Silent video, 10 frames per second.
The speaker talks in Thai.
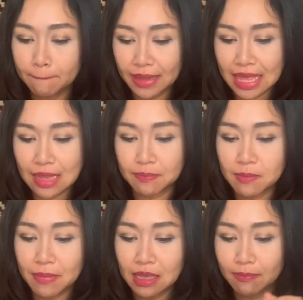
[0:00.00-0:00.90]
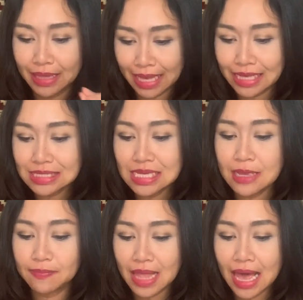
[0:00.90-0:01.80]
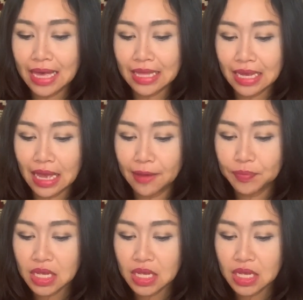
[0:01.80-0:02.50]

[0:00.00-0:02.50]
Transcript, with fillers: เปลี่ยนไปเป็นอาชีพได้นะคะ